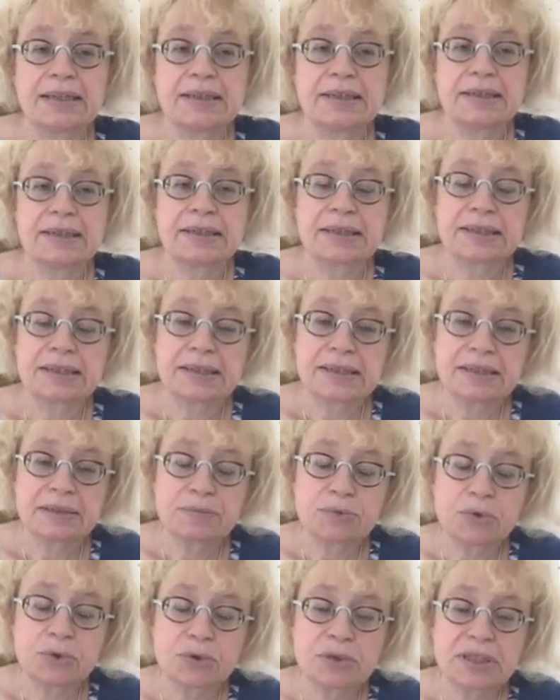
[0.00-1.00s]
Die dritte
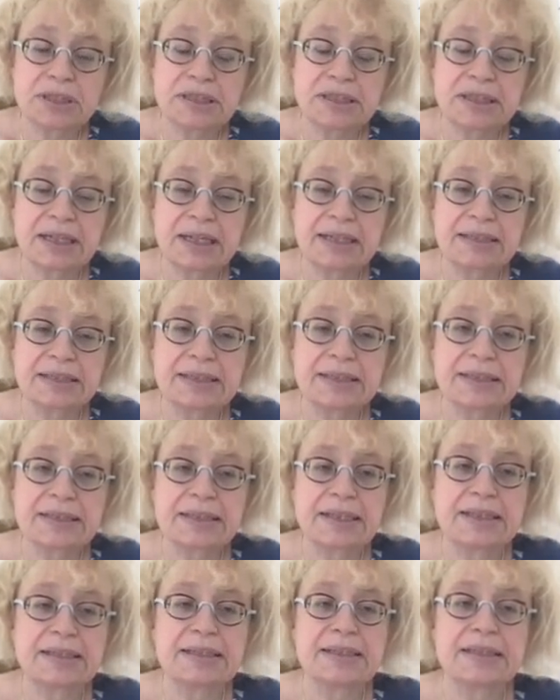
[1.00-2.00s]
Möglichkeit
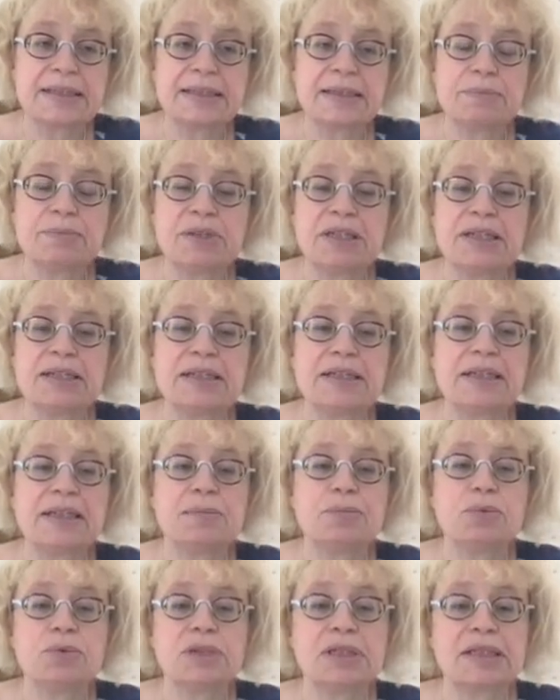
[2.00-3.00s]
letztendlich der
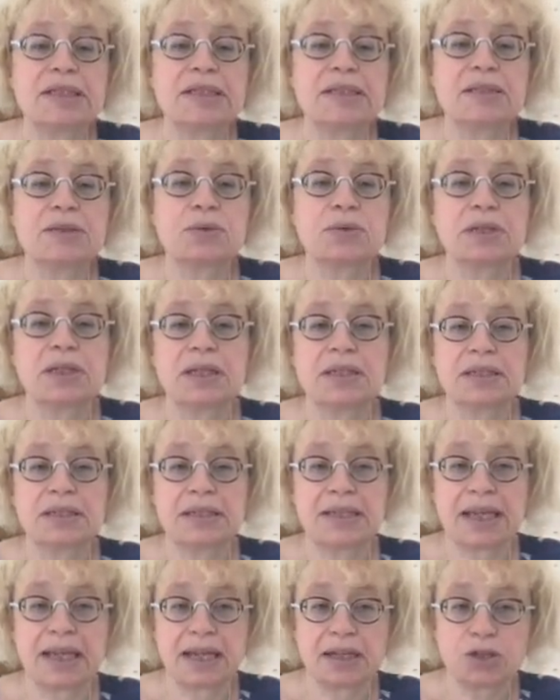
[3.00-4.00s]
Bildgebung ist das sogenannte
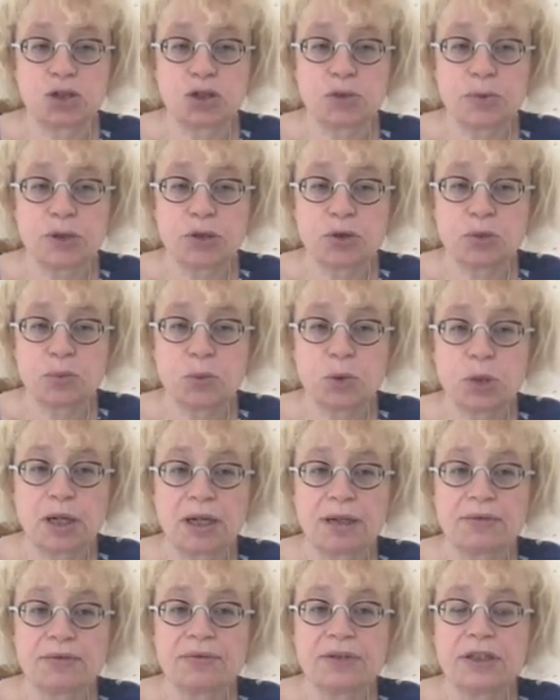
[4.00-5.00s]

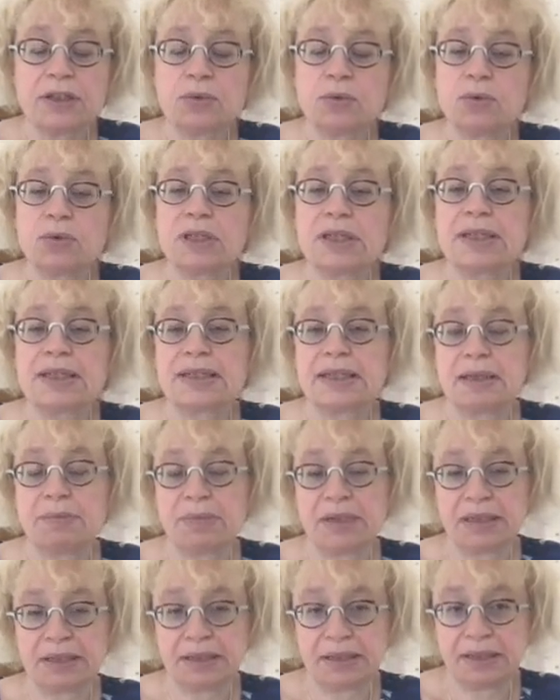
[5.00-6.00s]
Kernspintomographie oder das
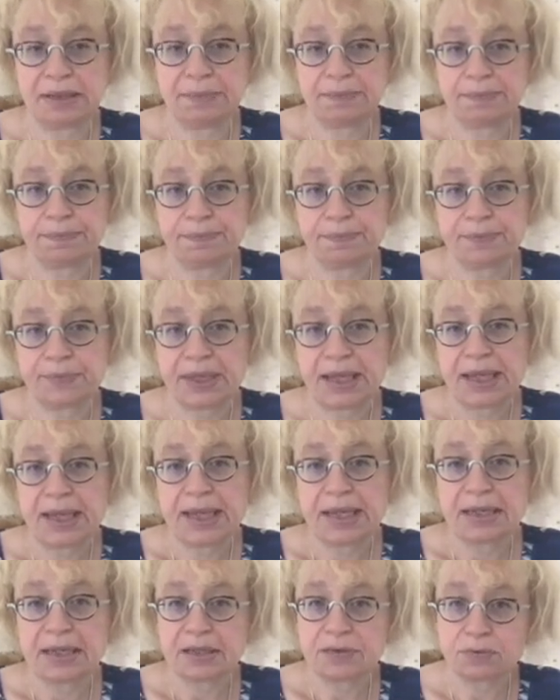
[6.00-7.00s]
MRT.
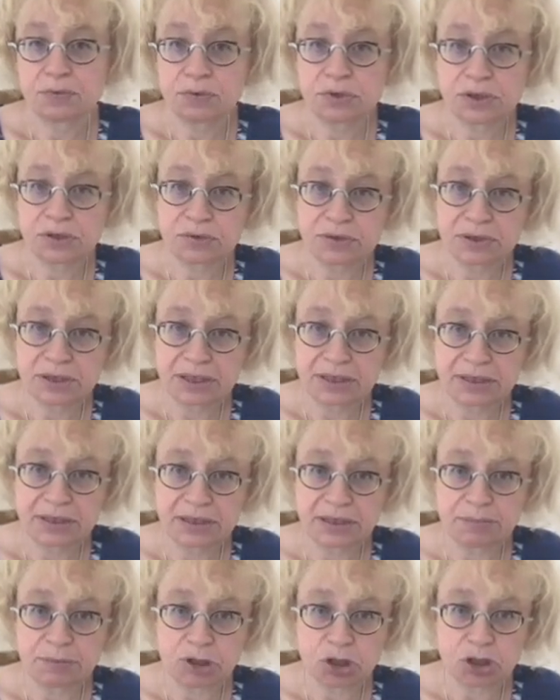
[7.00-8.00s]
Das funktioniert
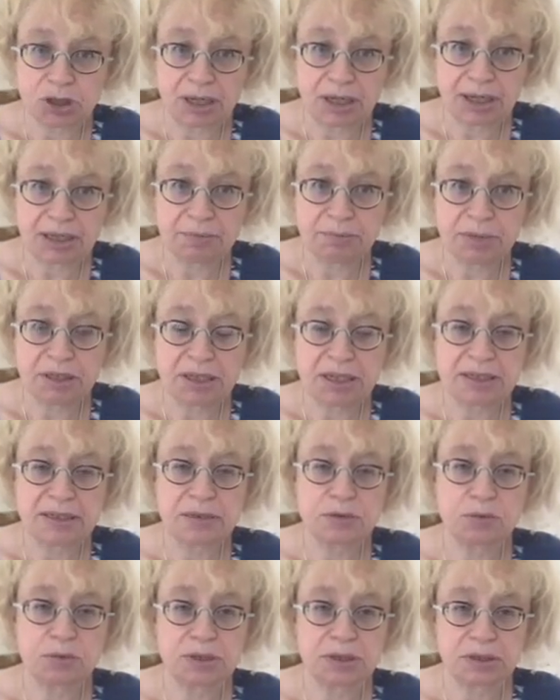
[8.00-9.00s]
nicht mit
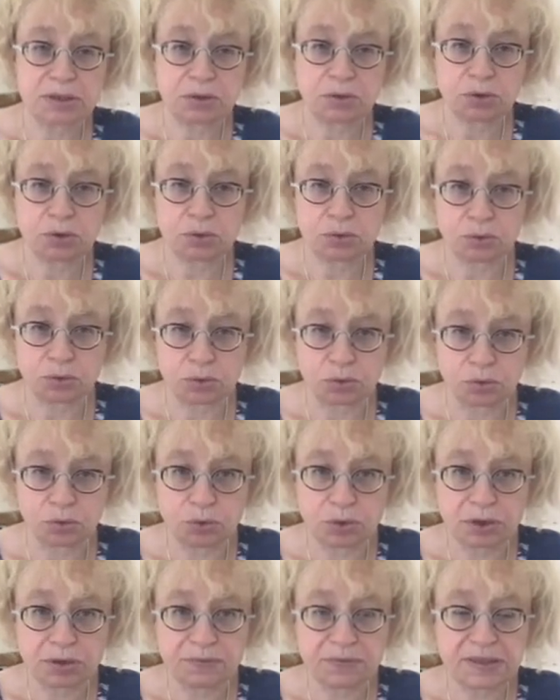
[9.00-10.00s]
Strahlenbelastung, es ist auch so eine
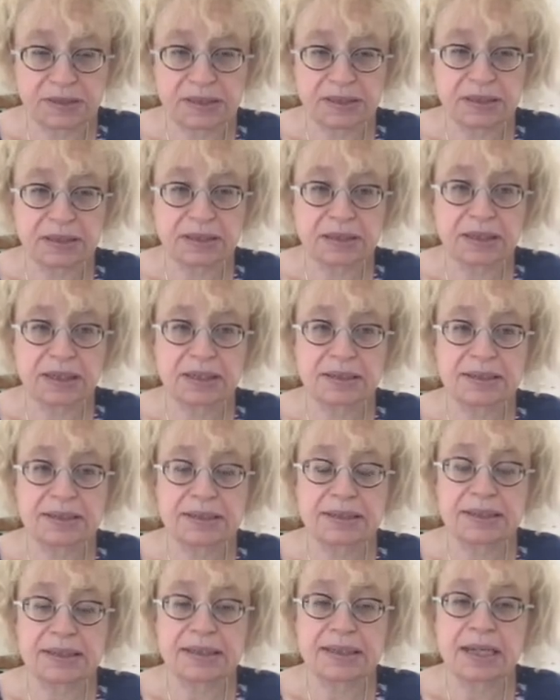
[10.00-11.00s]
Röhre, wie Sie hier gerade
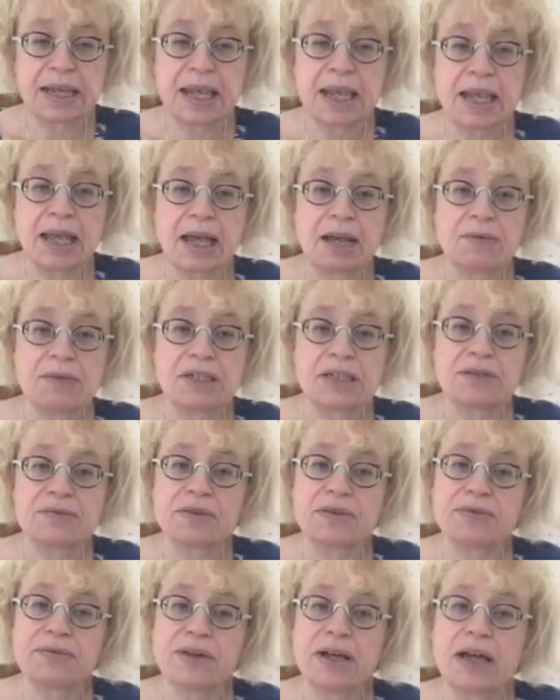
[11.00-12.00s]
sehen, aber das
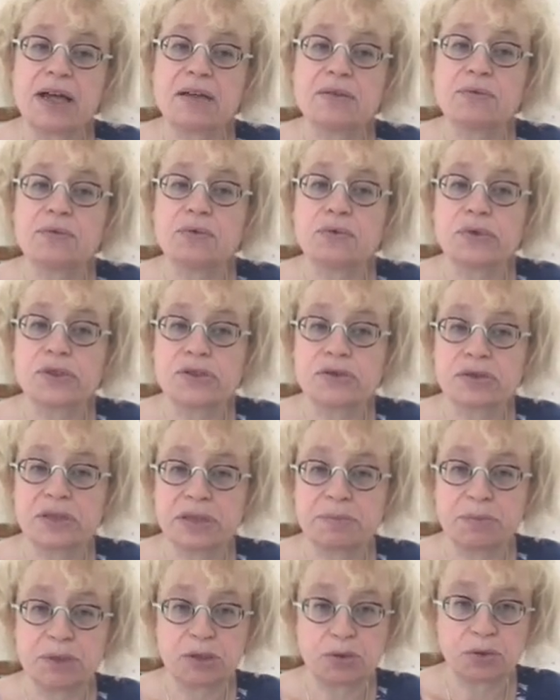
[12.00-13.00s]
Verfahren
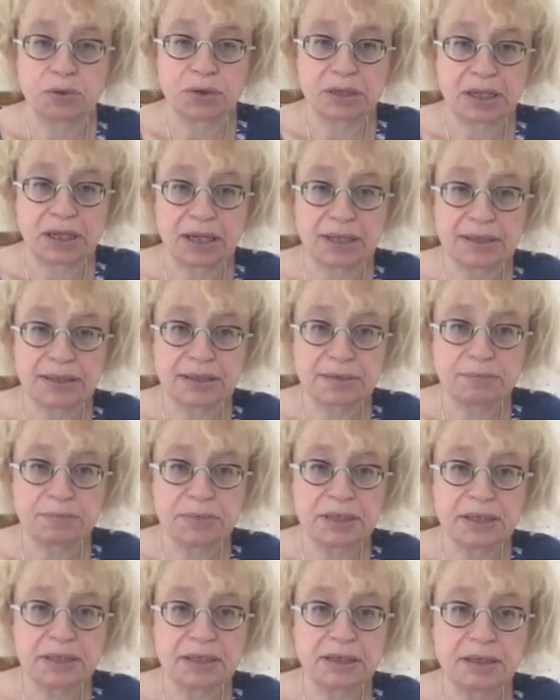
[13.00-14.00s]
funktioniert mit
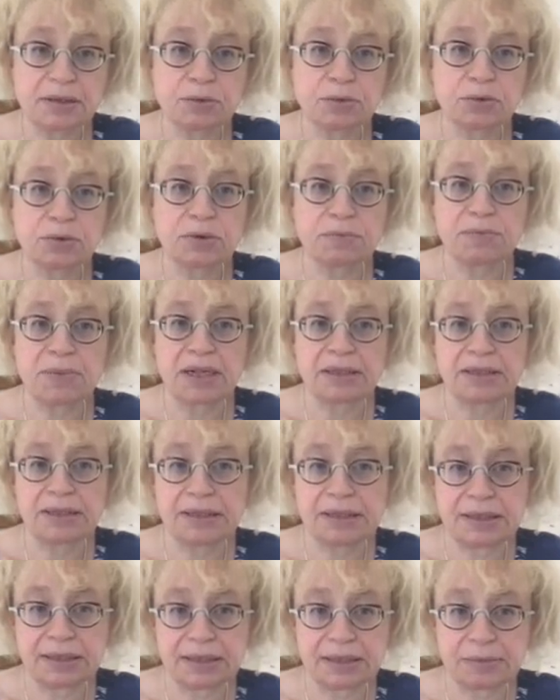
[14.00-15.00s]
Kontrastmittel und
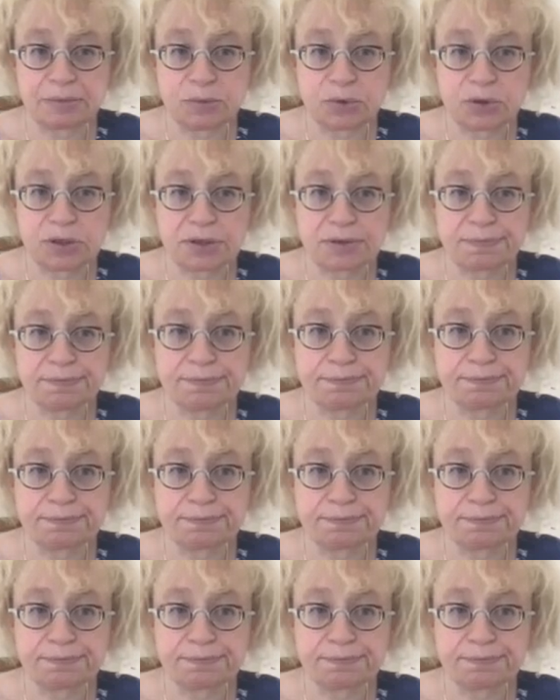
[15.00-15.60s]
Magnetismus.